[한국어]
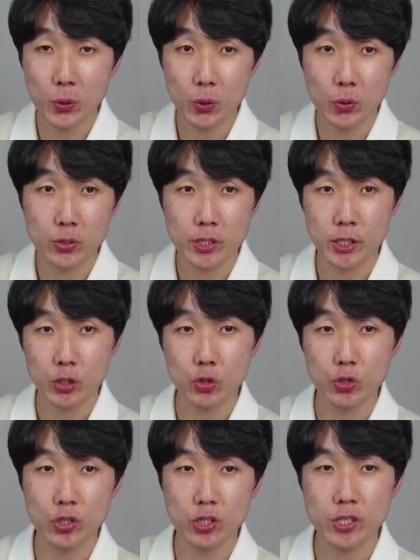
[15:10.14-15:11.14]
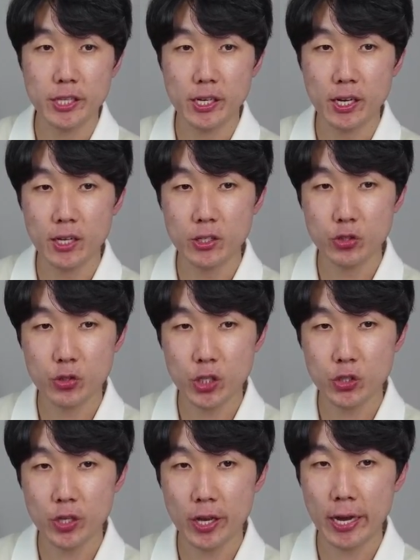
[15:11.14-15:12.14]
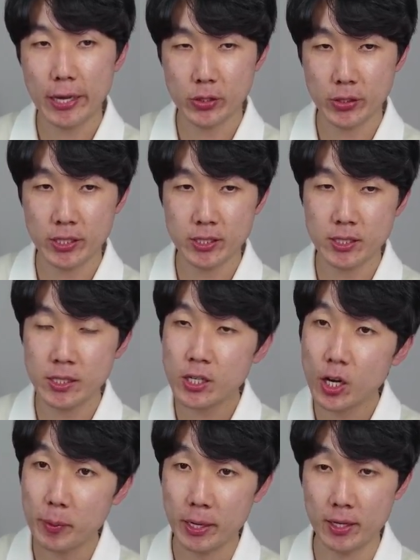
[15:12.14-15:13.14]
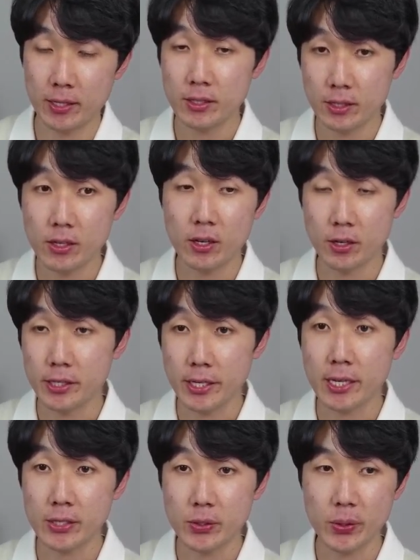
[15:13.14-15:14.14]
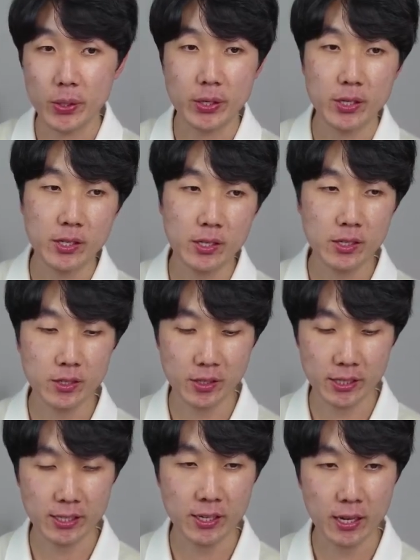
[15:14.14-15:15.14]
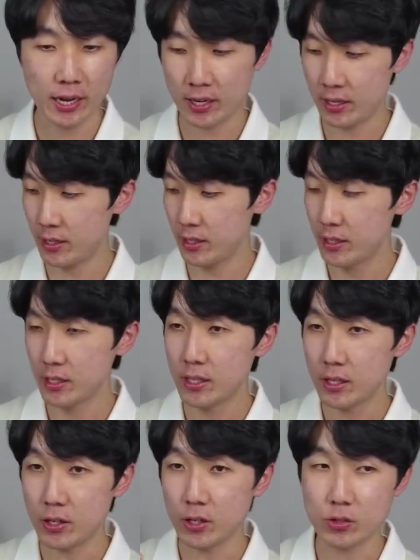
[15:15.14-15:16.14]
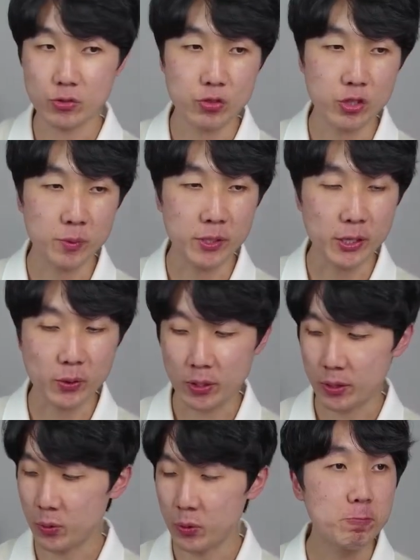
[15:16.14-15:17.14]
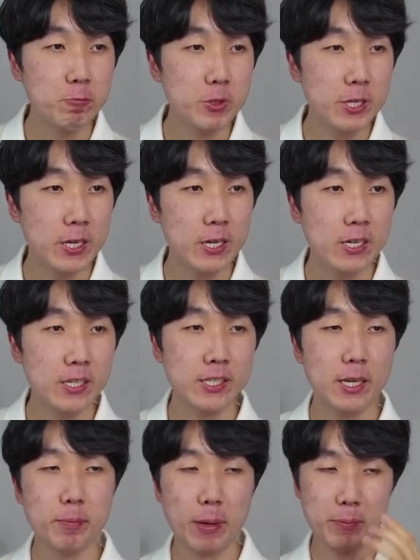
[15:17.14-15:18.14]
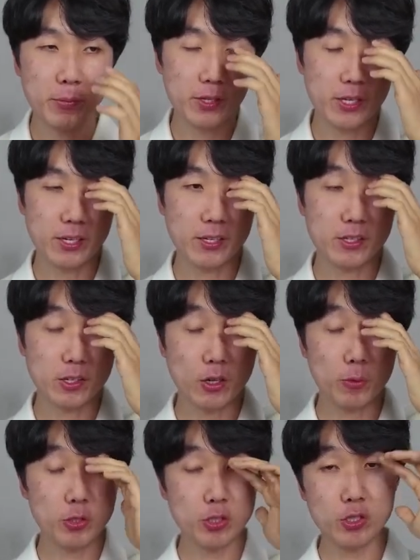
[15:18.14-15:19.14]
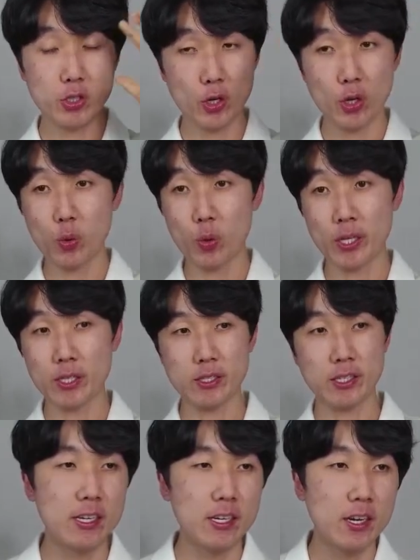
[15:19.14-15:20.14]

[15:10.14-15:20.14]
놓은 기술들을 내가 쉽게 가져다 쓰는 걸 얘기하는 거예요. 그렇게 알아주시면 될 것 같고, 자, 근데 반면에 커뮤니티는 저런 걸 원하는데